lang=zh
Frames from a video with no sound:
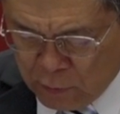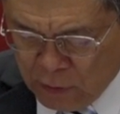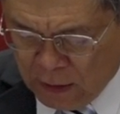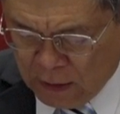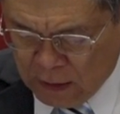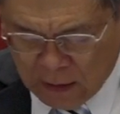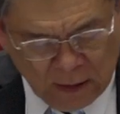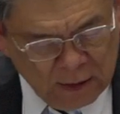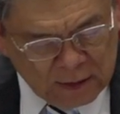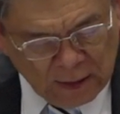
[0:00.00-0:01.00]
虽然呢，
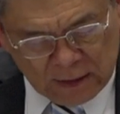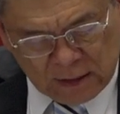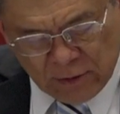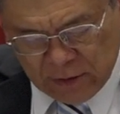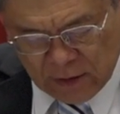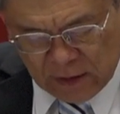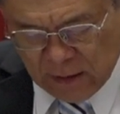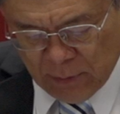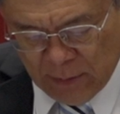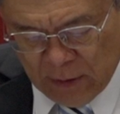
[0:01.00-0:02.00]
在新约圣经
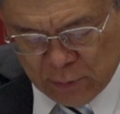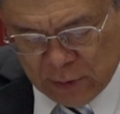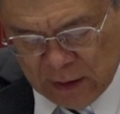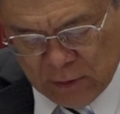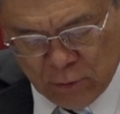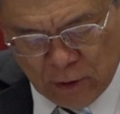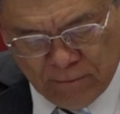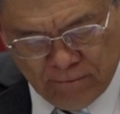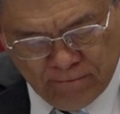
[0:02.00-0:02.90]
差不多没有出现过，